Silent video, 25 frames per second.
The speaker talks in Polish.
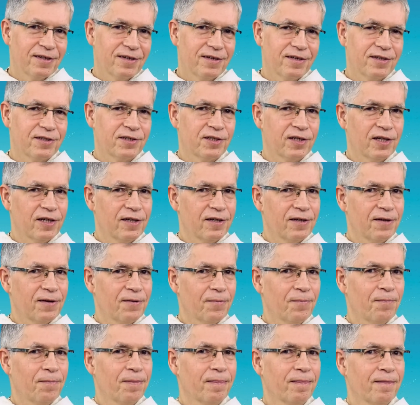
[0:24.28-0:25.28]

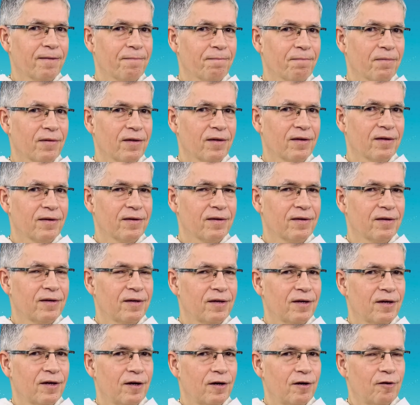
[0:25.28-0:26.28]
że mm,
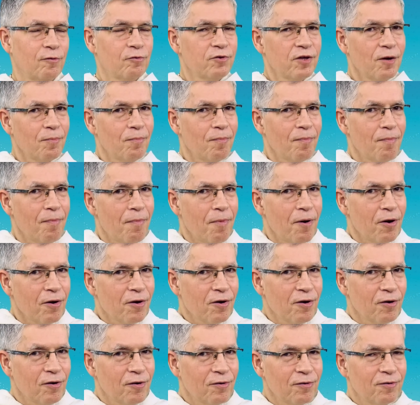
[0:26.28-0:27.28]
ludzie
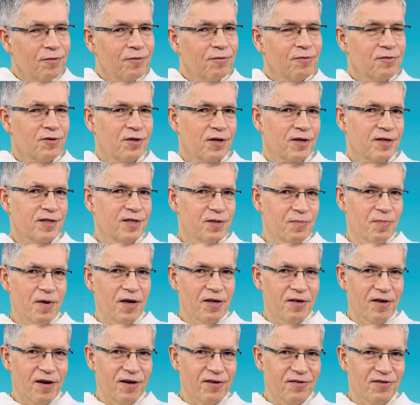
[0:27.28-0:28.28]
mogą się
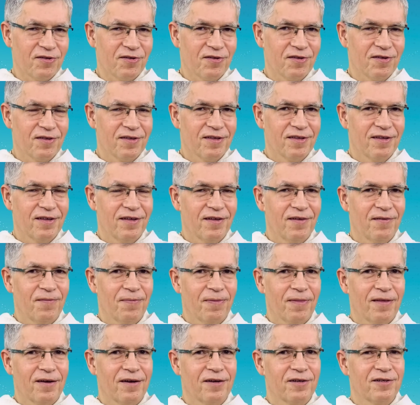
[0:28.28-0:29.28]
zmieniać,
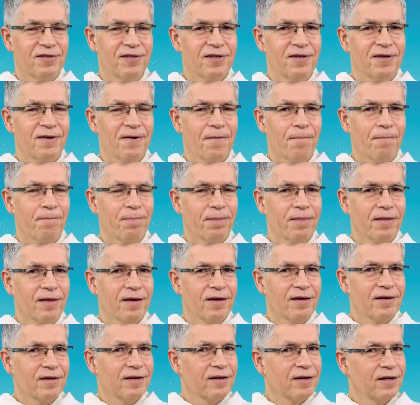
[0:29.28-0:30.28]
że
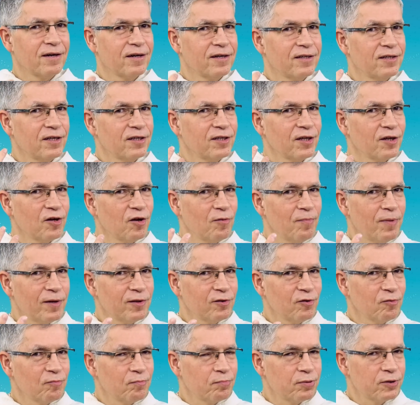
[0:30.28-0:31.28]
mm, gdy tylko
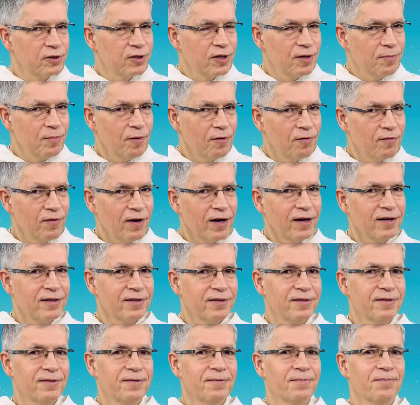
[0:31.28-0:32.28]
będą
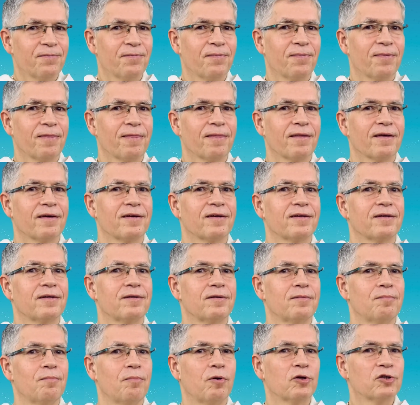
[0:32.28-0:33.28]
przyjmowali
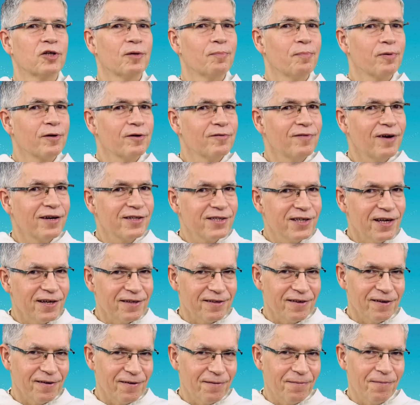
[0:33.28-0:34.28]
Boże
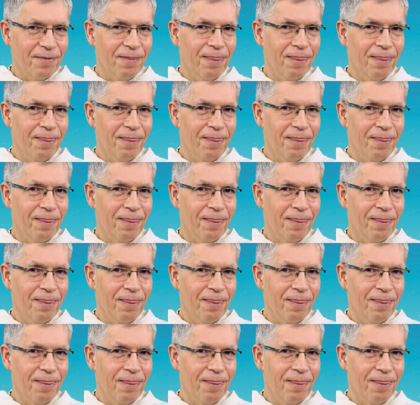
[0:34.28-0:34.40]
prowadzenie,